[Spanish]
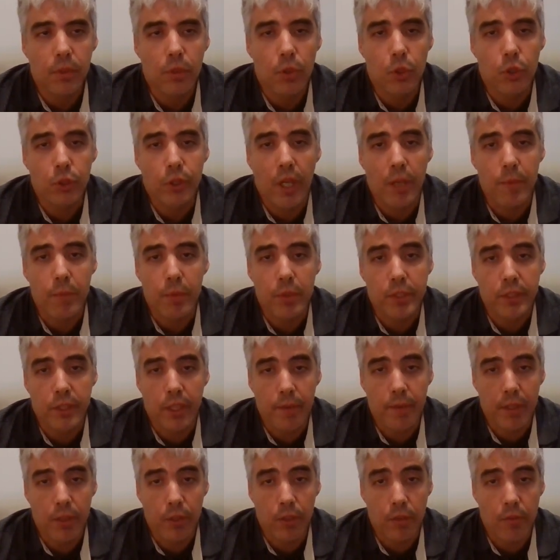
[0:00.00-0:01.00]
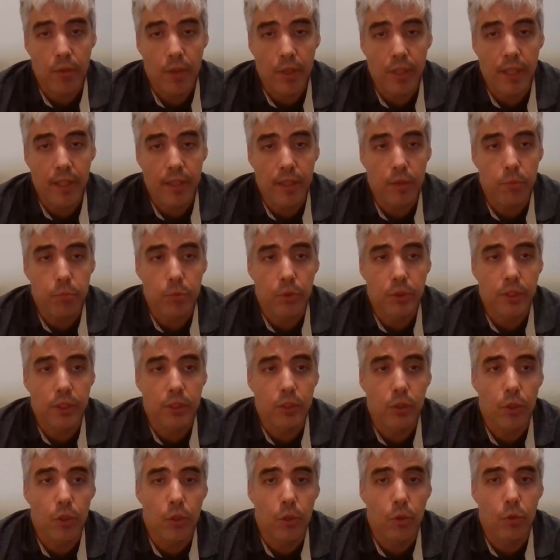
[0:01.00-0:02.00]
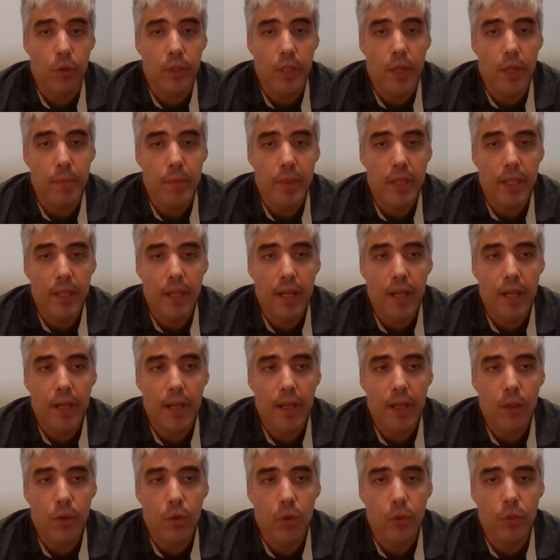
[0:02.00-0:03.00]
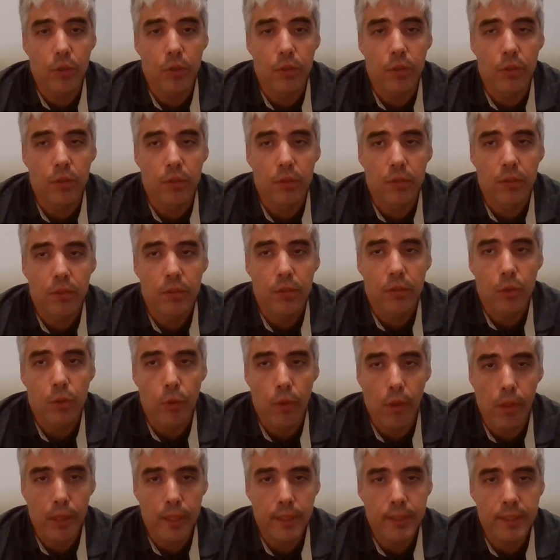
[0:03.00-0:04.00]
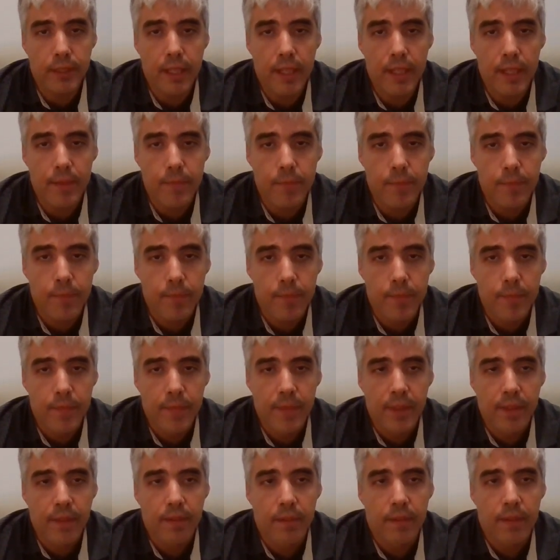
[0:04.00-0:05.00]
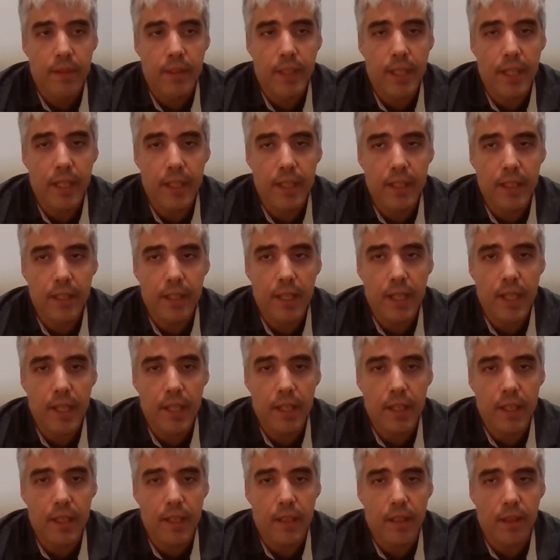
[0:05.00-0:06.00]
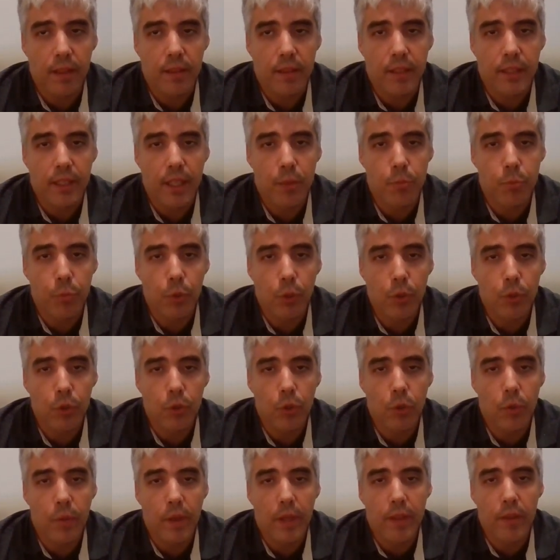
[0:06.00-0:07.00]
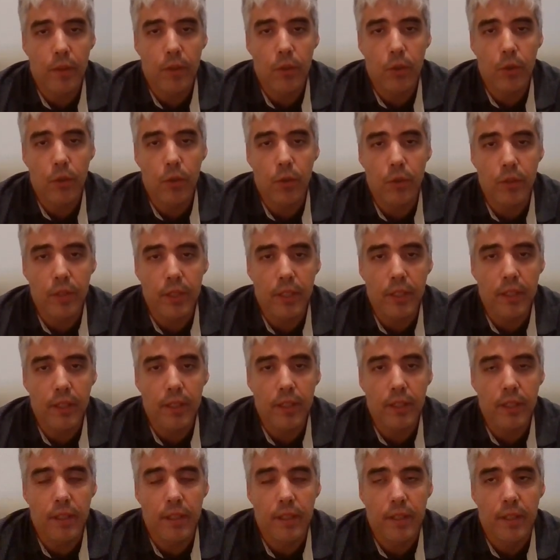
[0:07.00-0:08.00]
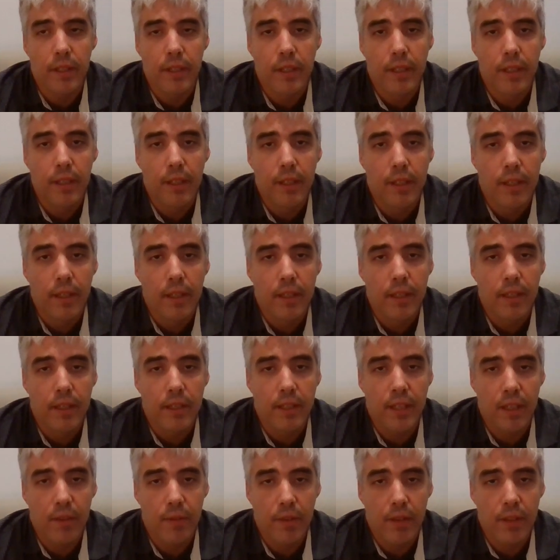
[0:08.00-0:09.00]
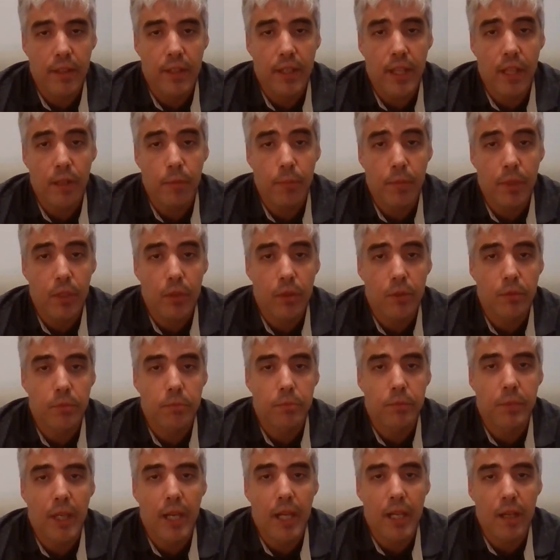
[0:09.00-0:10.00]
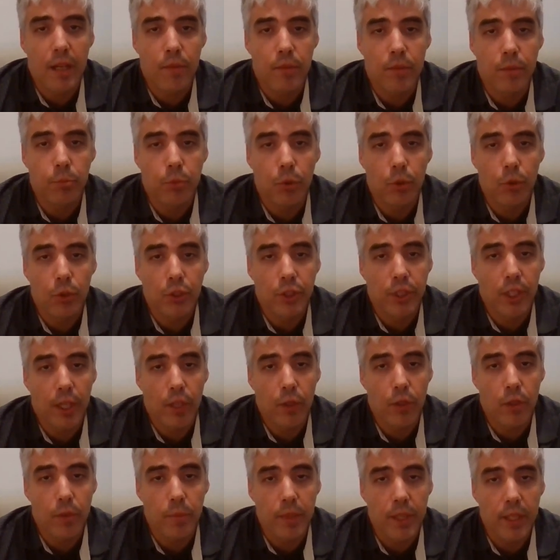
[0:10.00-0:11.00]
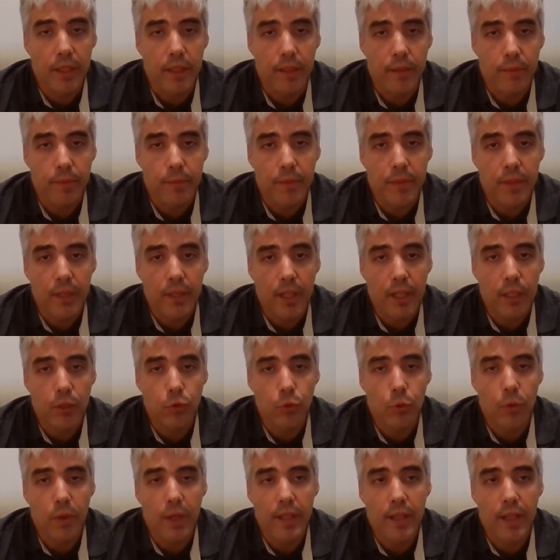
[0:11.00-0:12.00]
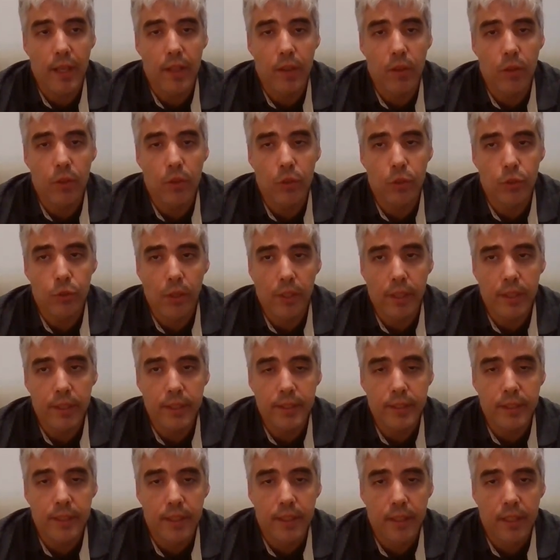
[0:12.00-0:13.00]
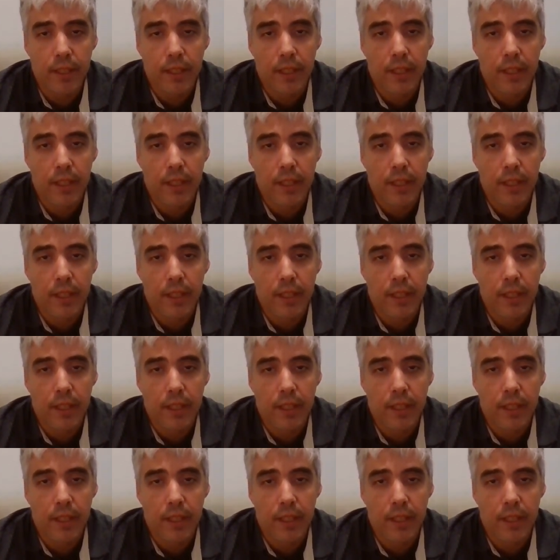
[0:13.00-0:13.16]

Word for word: los cambios de Víctor Fernández, pues estoy en una bica con, con Risque, de quitar tan pronto a Zo y, y a pero a la FEPO lo salieron bien. Ha jugado 2-3,